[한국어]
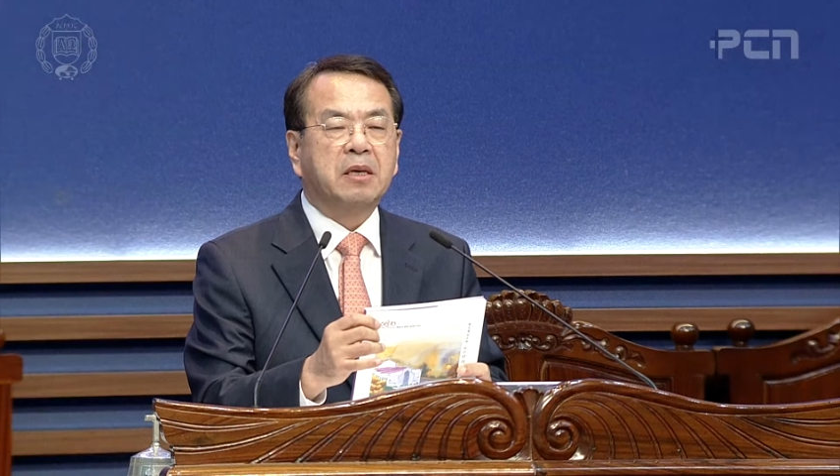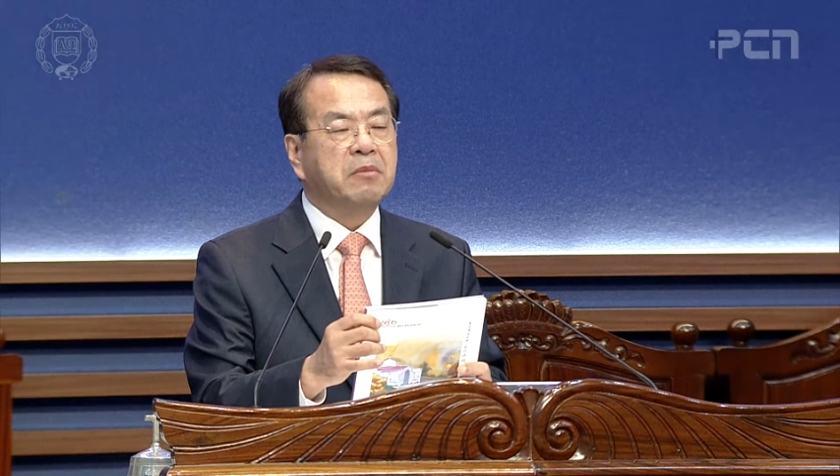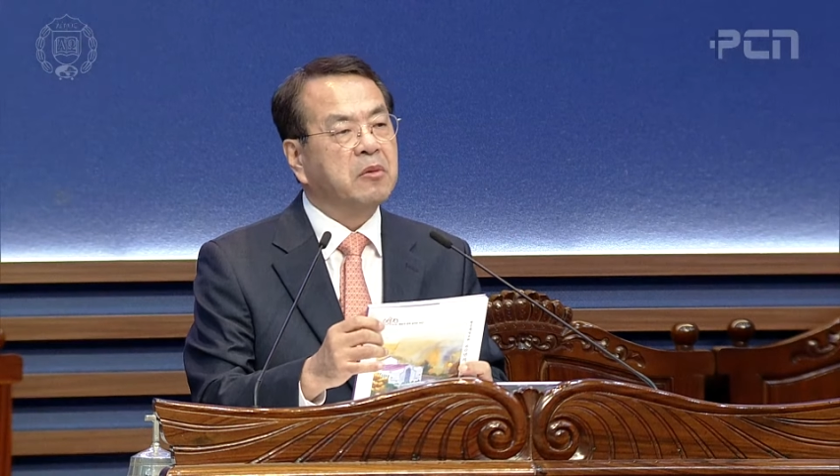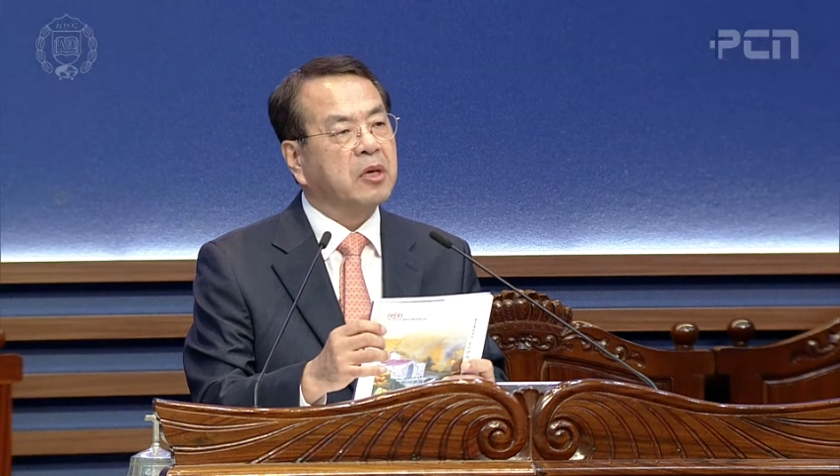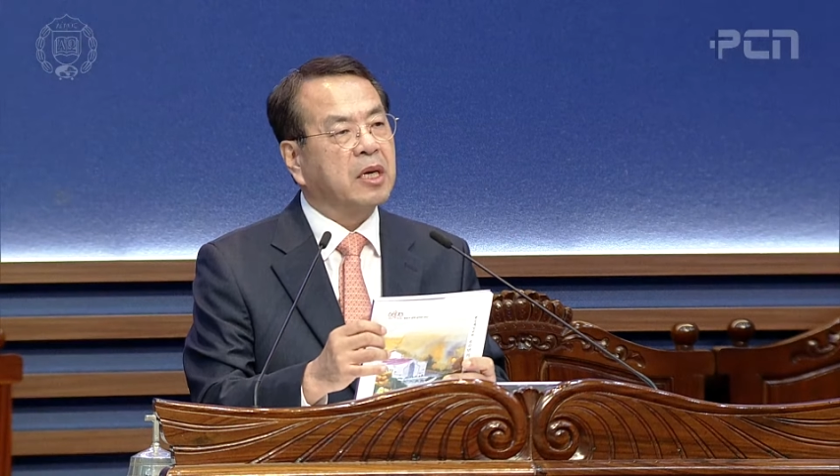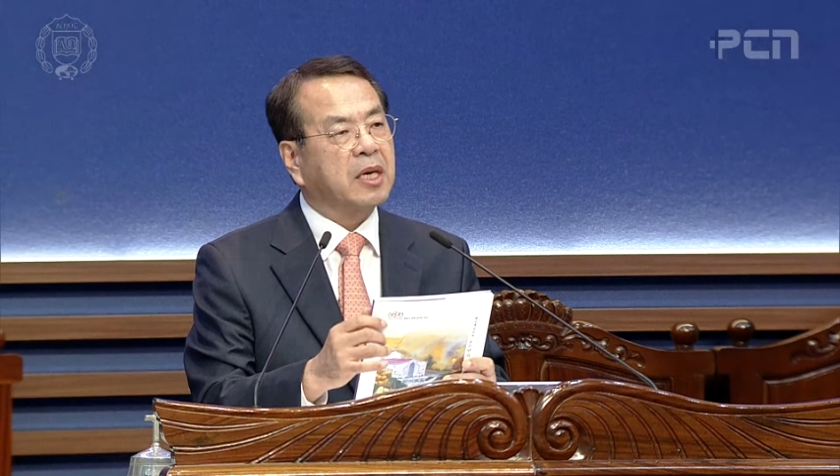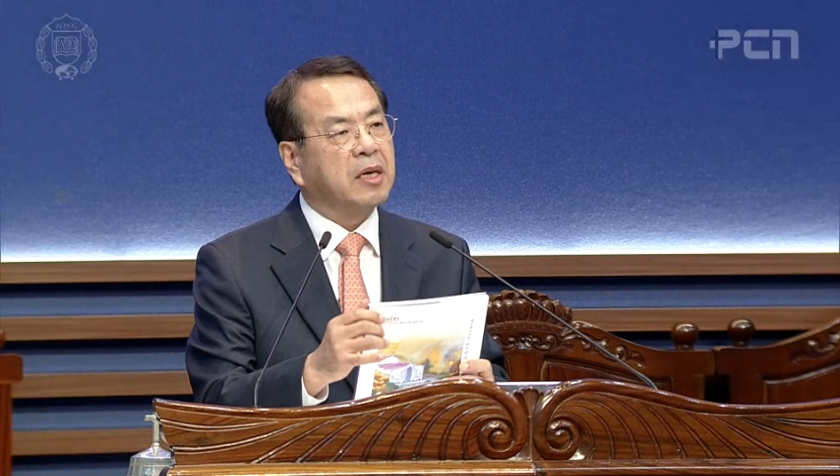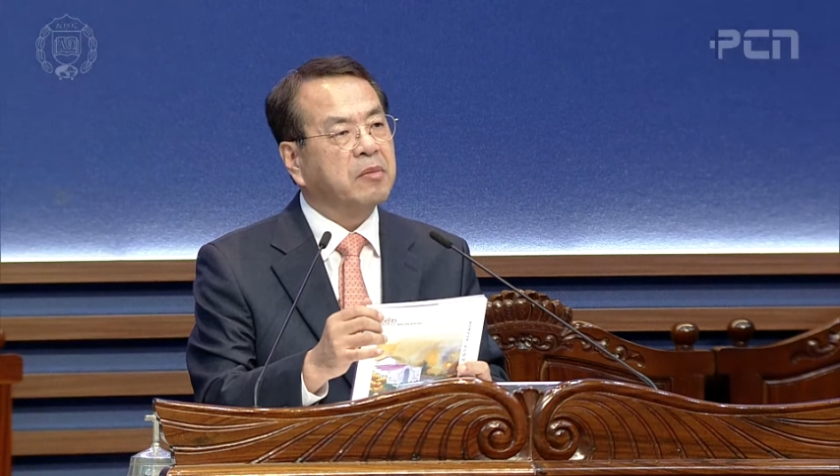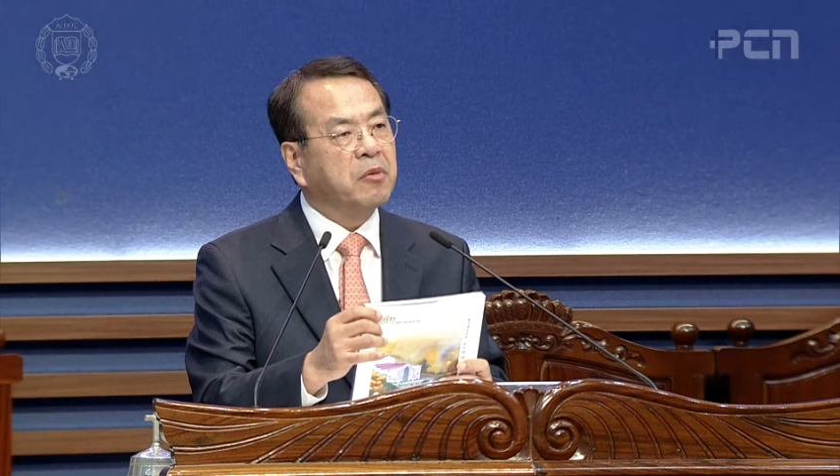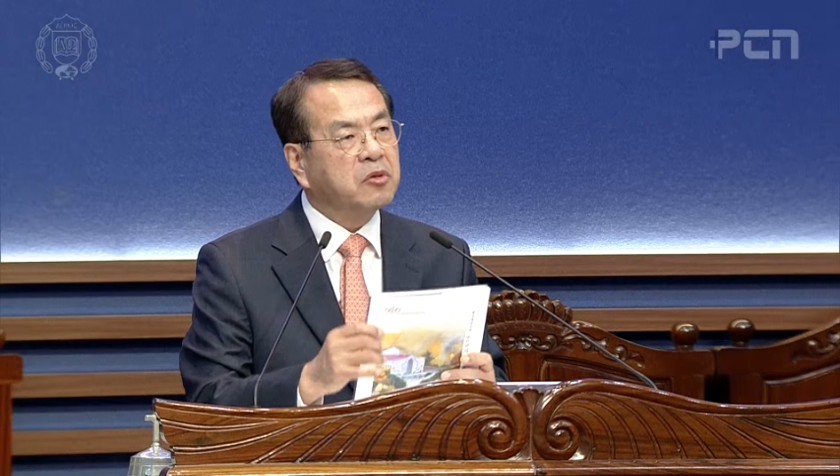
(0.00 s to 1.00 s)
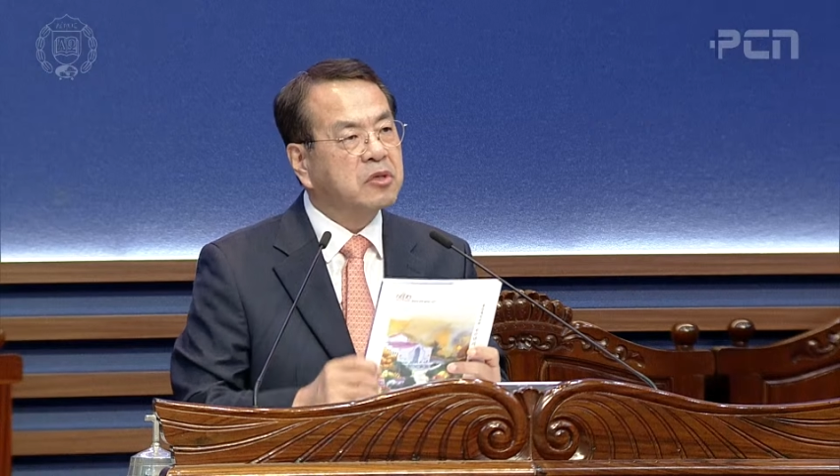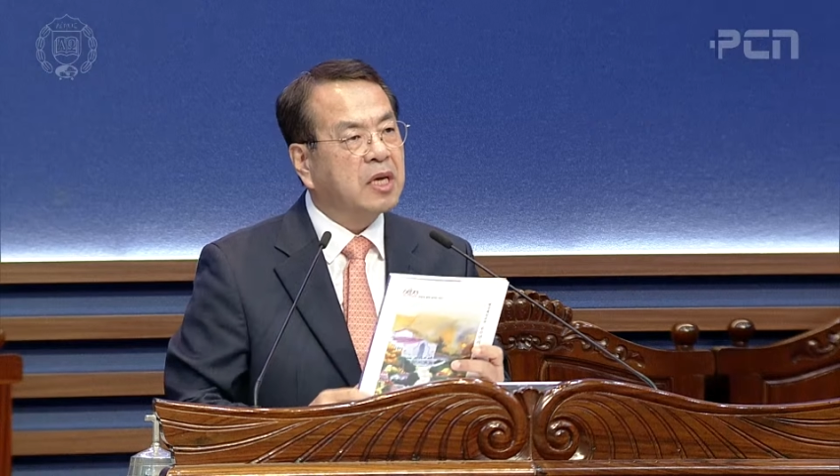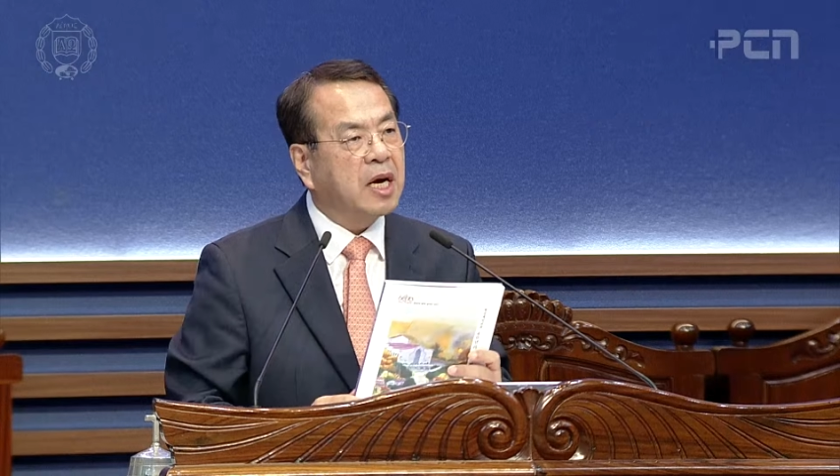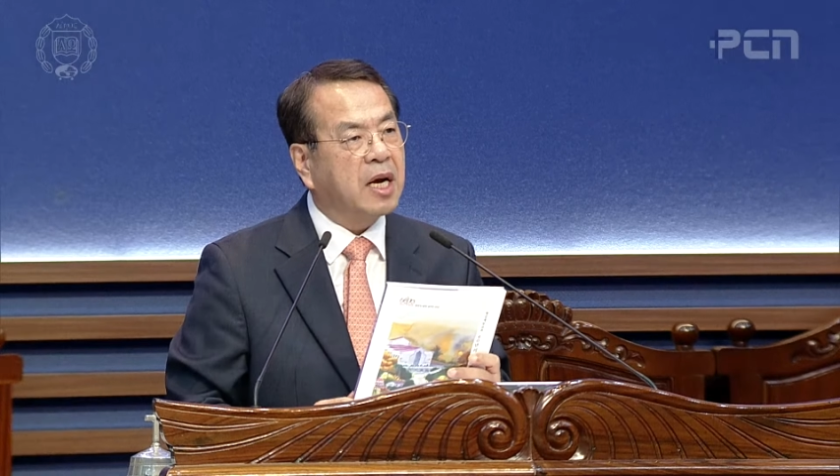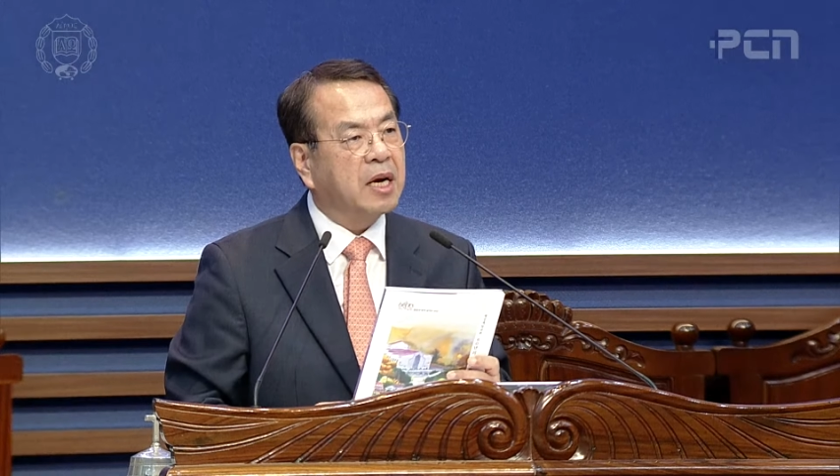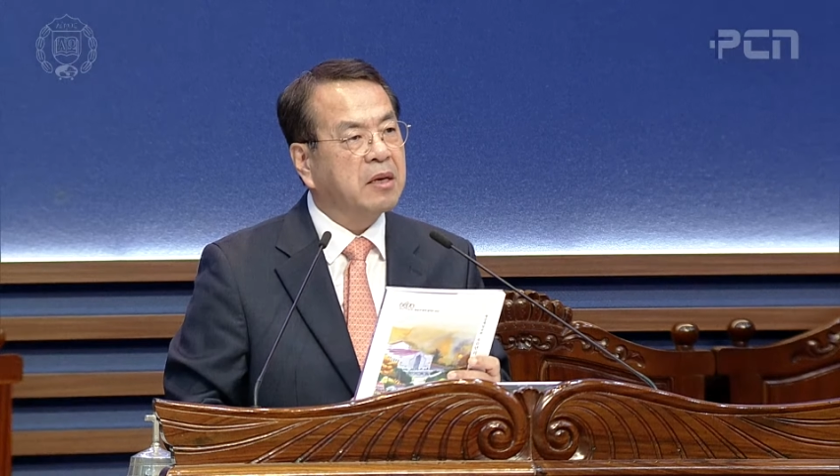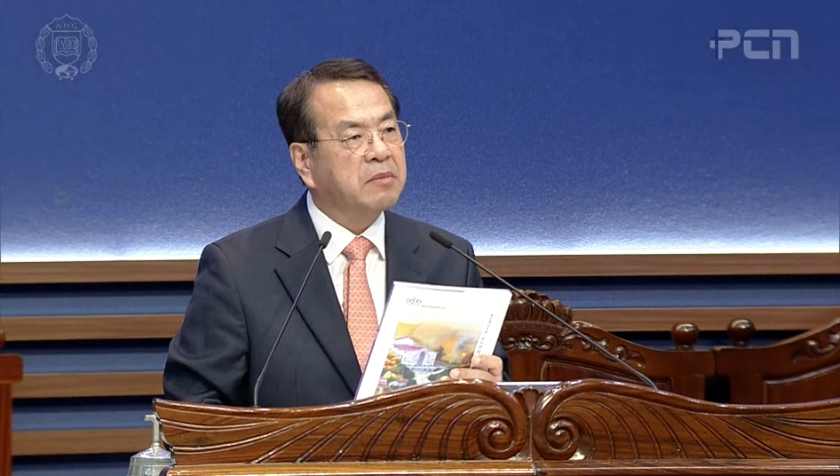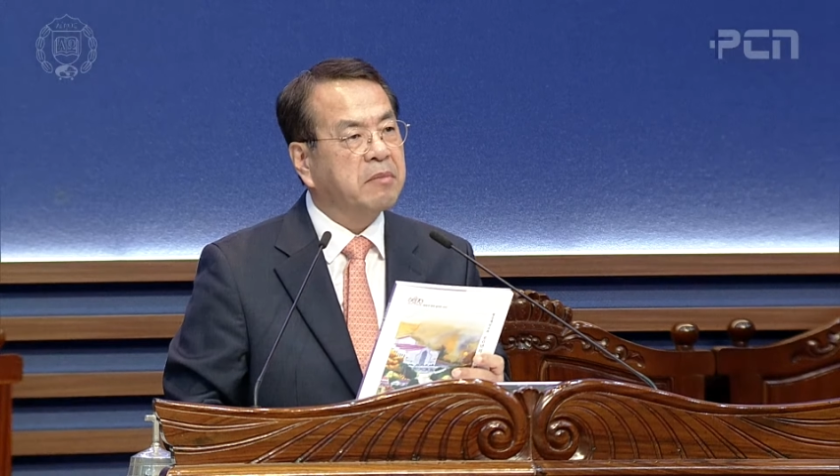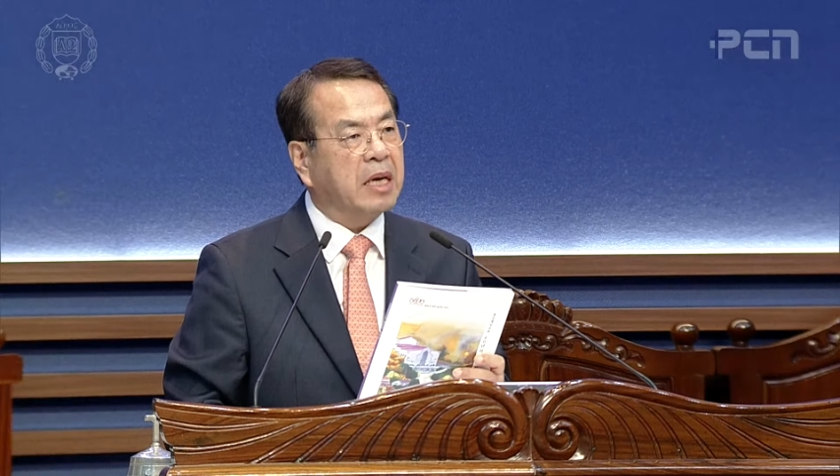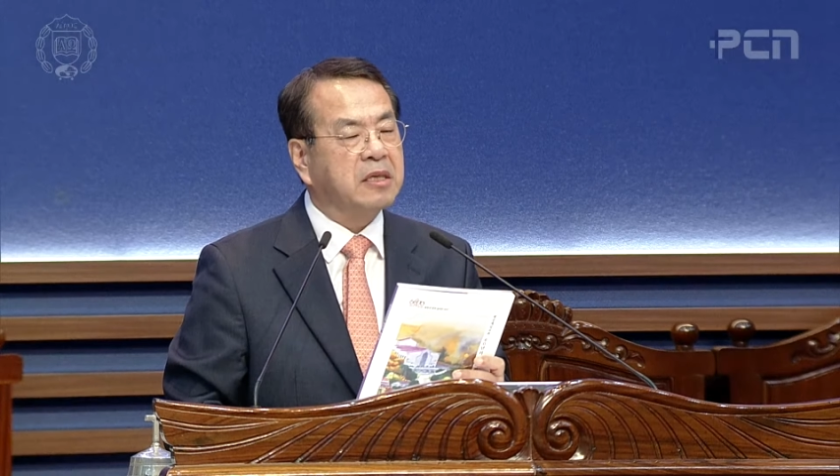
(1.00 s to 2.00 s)
뭐랄까요,
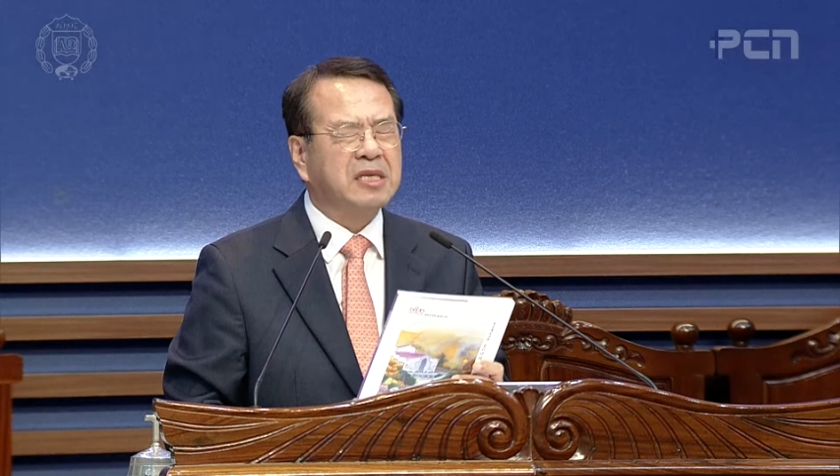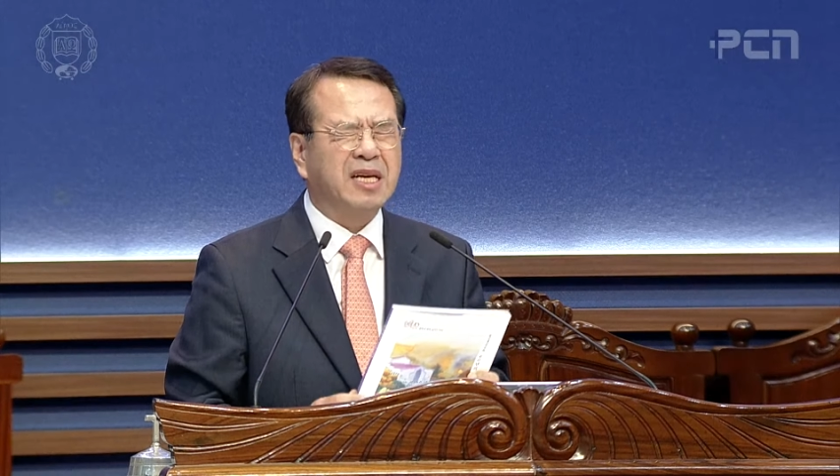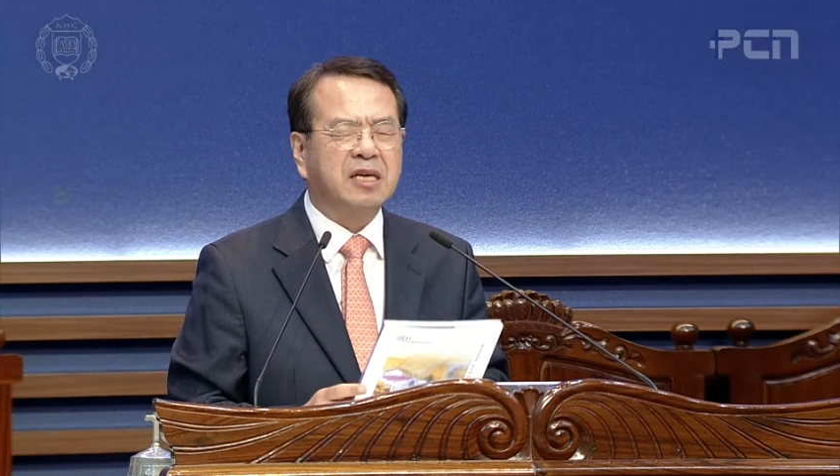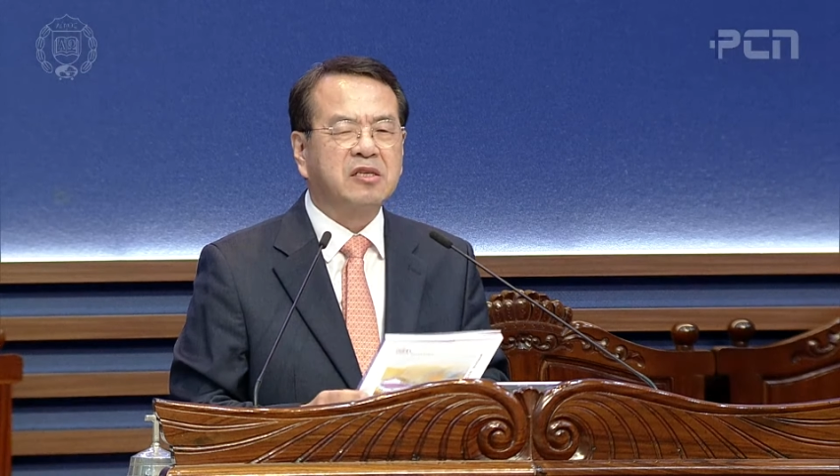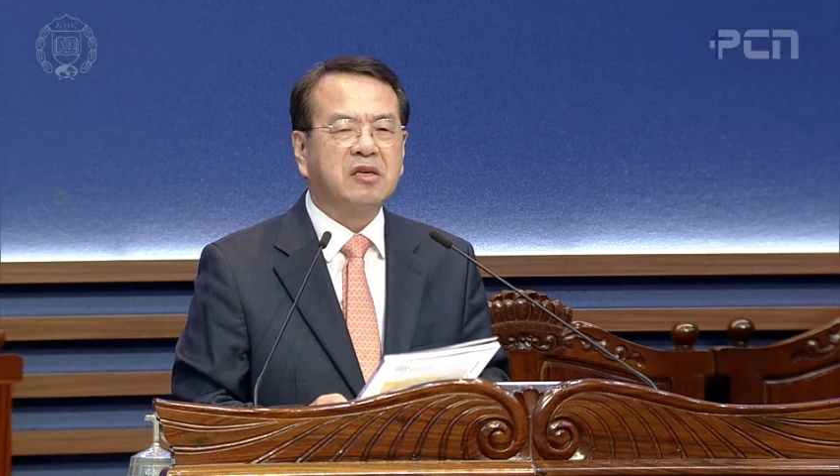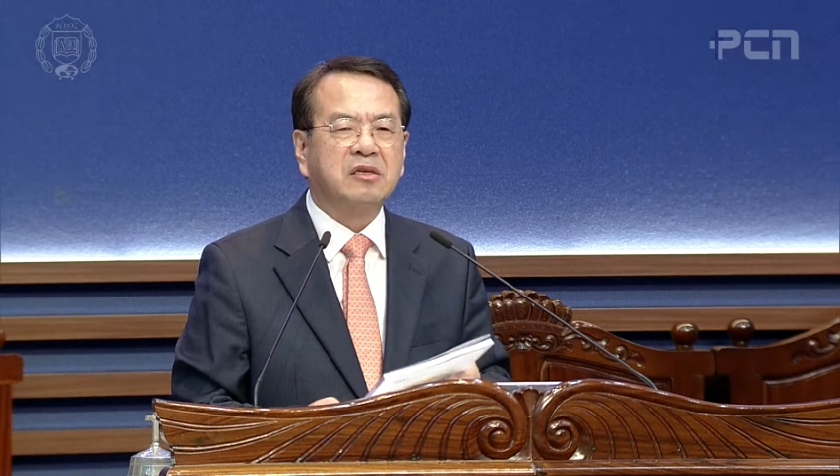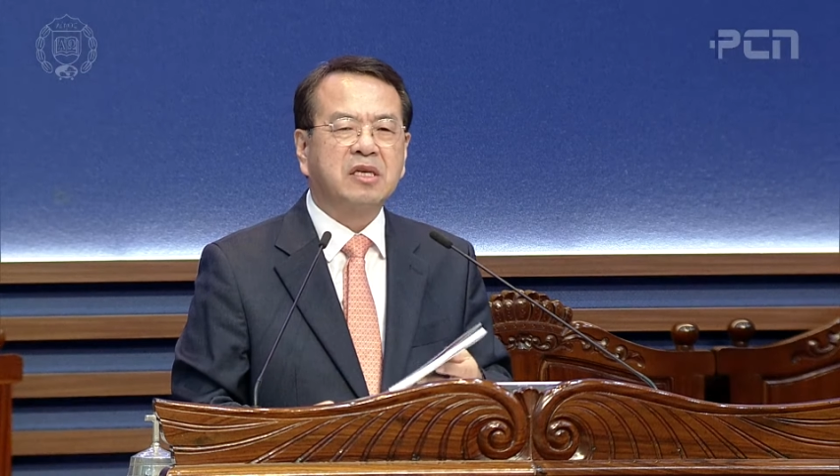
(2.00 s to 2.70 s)
본드가 마르지 않아서